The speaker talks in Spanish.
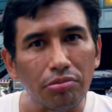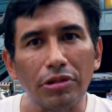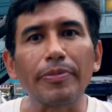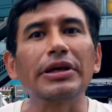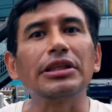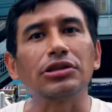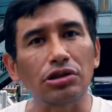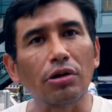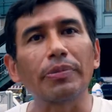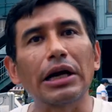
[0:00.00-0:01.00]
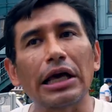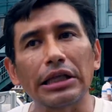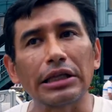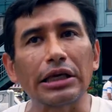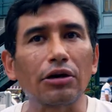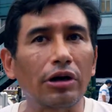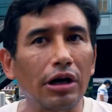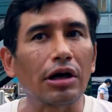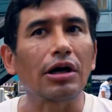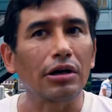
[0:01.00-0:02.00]
mi petición para la gente que
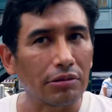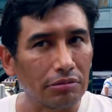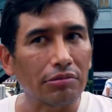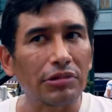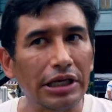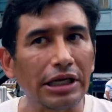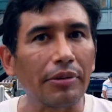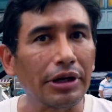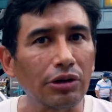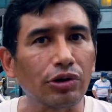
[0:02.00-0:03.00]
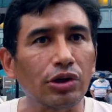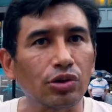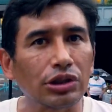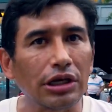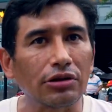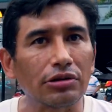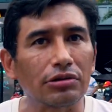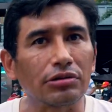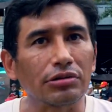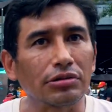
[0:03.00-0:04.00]
llegue a vernos y
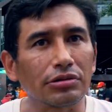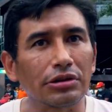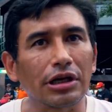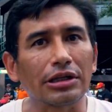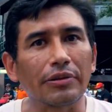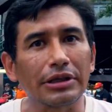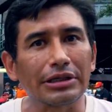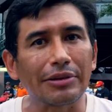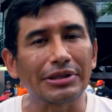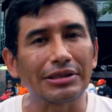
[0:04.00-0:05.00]
escucharnos a través de,